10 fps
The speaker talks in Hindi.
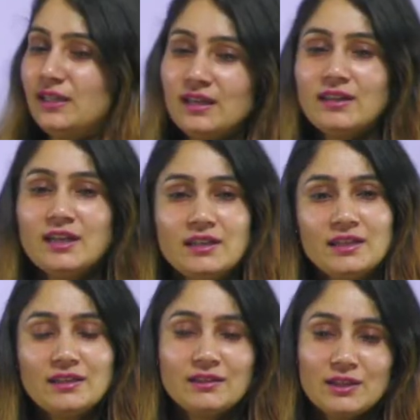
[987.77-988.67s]
देखते हैं
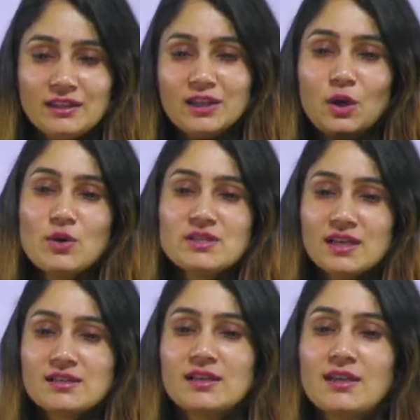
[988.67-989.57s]
कि, कितने लोग इसका
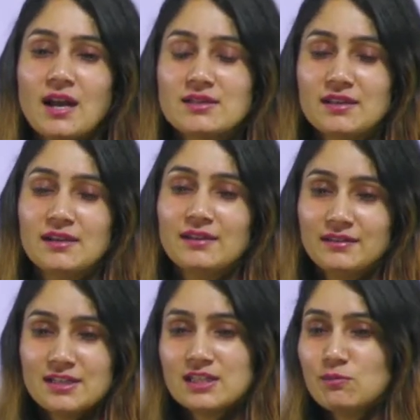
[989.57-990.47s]
सही आंसर करते
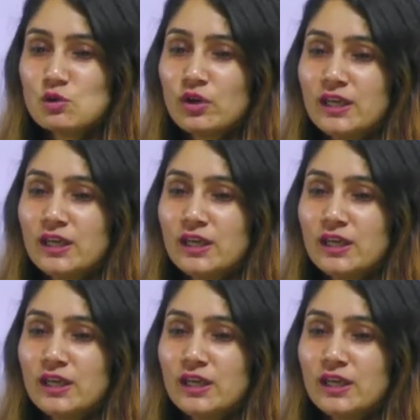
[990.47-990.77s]
हैं समझो